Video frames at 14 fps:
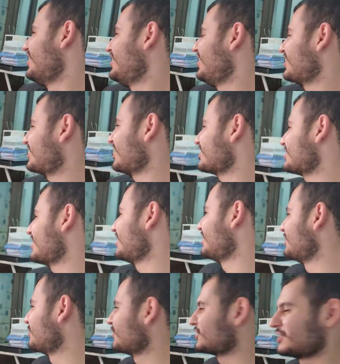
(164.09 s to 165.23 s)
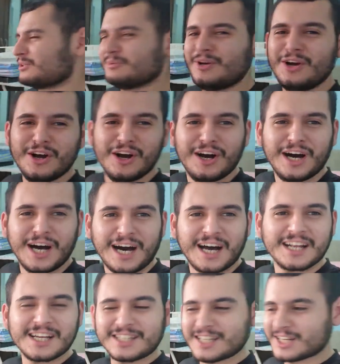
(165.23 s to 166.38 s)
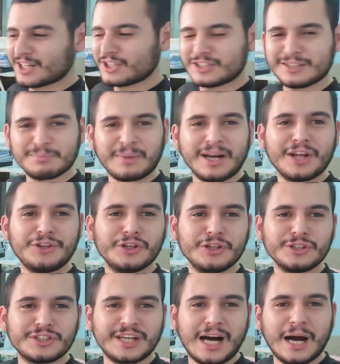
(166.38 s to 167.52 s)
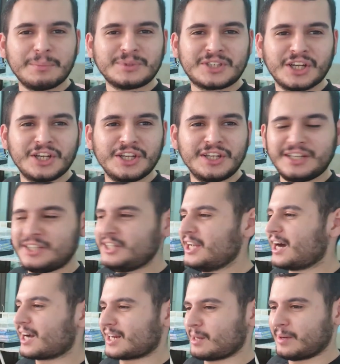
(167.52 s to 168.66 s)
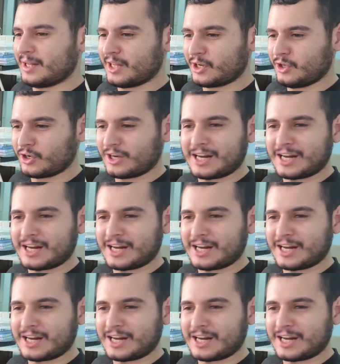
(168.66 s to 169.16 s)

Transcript: Yeter seninle uğraştım. Arkadaşlar bana diyorsunuz ya abi senin niye akrabaların yok?